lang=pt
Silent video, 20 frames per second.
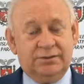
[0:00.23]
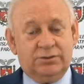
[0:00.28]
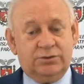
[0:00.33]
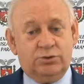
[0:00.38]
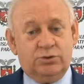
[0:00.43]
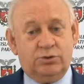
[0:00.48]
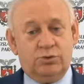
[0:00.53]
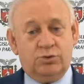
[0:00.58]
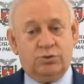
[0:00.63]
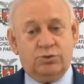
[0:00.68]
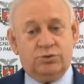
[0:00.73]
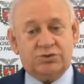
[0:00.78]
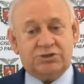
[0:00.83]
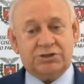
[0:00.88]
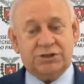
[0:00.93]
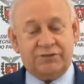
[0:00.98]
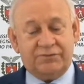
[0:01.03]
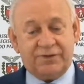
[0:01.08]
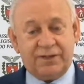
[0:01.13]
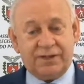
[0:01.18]
o
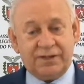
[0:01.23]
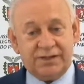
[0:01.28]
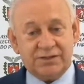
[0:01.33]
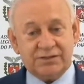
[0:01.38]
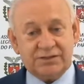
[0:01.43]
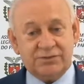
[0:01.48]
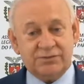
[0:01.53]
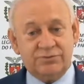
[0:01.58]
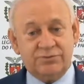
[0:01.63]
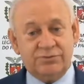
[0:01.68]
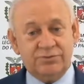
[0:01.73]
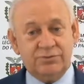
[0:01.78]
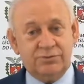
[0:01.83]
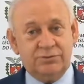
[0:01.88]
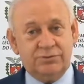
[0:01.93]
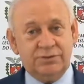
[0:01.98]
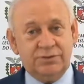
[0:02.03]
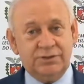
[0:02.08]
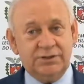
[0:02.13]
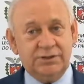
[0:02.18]
chefe da Casa
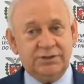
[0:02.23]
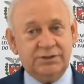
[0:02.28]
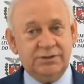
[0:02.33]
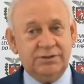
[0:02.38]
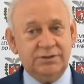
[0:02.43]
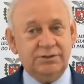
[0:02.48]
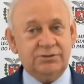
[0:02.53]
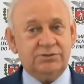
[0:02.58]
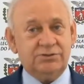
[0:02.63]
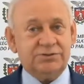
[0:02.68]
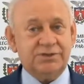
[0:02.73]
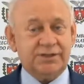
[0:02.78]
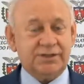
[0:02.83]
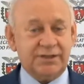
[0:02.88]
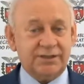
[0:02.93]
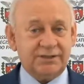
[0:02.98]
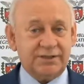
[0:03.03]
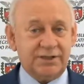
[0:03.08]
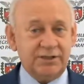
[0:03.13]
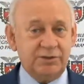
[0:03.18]
Civil e o
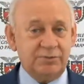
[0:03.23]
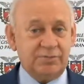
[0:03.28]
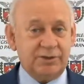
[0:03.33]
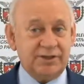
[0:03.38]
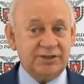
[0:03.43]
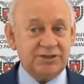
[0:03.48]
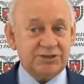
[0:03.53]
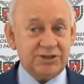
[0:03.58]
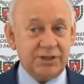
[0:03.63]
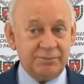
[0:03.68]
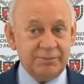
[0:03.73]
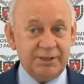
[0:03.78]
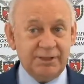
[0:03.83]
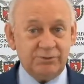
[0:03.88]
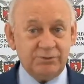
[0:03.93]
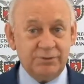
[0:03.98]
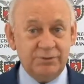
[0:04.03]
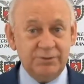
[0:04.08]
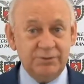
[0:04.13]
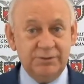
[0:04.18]
secretário de
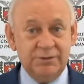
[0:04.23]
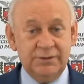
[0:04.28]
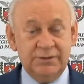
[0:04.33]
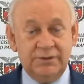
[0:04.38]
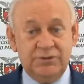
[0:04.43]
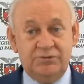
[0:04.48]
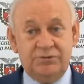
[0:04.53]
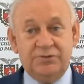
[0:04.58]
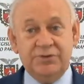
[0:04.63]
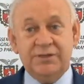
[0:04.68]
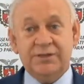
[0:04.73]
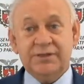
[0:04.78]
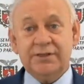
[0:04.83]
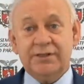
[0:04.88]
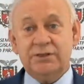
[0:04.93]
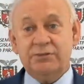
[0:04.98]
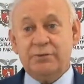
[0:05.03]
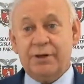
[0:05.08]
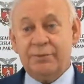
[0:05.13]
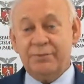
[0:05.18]
Planejamento
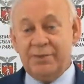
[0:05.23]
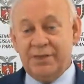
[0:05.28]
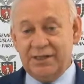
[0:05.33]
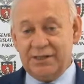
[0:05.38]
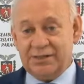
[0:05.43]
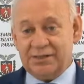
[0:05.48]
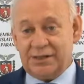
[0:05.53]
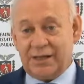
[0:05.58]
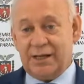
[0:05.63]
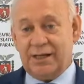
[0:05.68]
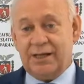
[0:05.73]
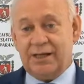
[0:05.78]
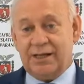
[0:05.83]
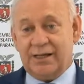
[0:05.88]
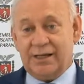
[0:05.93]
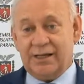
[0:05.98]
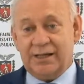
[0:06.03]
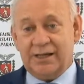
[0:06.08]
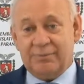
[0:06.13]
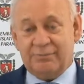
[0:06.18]
virão à, mesa,
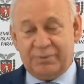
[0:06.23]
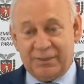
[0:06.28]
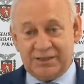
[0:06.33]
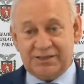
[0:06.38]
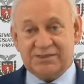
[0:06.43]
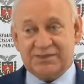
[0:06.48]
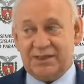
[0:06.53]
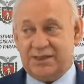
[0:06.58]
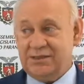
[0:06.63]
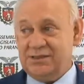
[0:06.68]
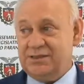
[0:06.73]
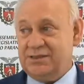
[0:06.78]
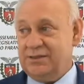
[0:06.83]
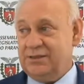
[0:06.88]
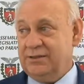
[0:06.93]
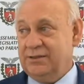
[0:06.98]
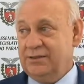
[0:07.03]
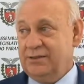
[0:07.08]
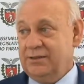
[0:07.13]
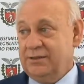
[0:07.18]
à presidência
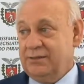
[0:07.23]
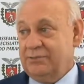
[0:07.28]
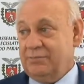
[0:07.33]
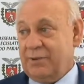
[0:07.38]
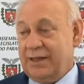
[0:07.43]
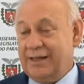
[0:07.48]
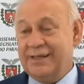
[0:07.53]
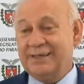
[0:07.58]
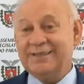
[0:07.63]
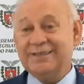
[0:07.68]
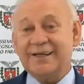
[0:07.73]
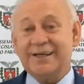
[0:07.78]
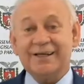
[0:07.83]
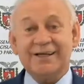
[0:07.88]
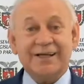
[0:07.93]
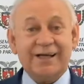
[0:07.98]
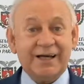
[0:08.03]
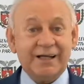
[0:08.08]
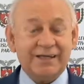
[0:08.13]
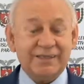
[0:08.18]
para
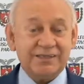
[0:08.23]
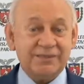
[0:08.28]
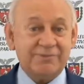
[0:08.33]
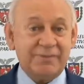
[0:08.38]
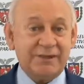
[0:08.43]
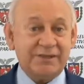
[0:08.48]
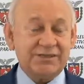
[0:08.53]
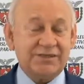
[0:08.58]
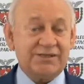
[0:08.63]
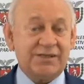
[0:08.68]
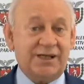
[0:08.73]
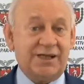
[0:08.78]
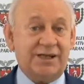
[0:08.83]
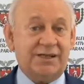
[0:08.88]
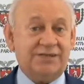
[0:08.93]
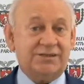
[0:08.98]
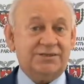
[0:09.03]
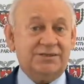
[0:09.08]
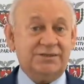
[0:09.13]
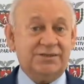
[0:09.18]
entregar as
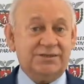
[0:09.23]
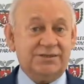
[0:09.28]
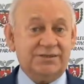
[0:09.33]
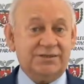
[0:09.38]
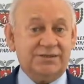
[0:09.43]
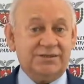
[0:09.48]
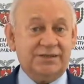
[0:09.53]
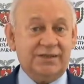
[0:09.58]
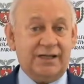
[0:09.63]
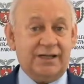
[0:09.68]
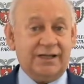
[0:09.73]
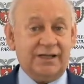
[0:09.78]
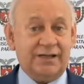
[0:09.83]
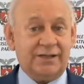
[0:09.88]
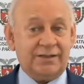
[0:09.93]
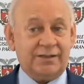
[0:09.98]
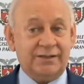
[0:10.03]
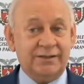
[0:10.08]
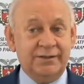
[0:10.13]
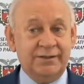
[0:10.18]
mensagens
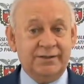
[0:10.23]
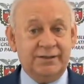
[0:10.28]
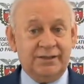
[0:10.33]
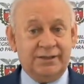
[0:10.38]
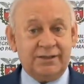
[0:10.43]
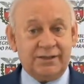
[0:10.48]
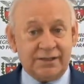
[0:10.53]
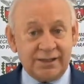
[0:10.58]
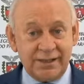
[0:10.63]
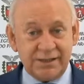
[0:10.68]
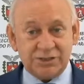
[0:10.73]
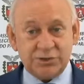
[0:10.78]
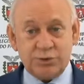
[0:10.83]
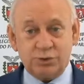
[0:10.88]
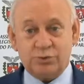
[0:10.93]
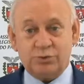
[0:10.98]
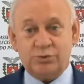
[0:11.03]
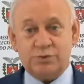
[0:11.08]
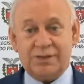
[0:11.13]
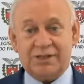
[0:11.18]
da
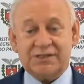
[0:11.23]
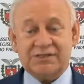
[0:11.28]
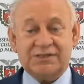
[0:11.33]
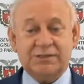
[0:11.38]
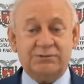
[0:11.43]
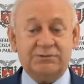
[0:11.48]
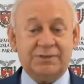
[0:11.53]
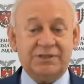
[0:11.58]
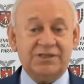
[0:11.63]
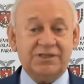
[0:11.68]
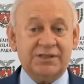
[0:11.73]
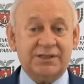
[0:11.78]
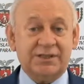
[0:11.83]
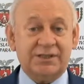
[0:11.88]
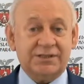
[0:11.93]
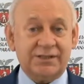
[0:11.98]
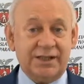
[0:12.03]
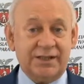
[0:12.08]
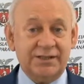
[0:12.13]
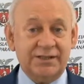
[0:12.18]
reestruturação das
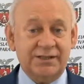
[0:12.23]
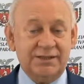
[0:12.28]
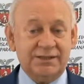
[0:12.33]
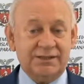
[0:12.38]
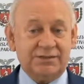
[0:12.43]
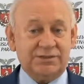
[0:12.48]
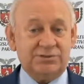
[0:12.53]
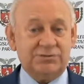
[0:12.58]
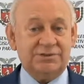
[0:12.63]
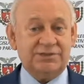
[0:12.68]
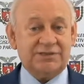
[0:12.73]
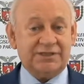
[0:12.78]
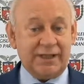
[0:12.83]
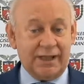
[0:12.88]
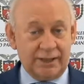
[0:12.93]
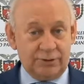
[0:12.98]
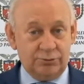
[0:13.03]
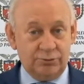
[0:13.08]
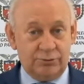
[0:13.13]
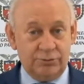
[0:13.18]
secretarias do
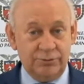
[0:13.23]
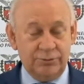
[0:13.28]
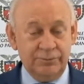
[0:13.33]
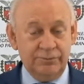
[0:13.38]
Estado.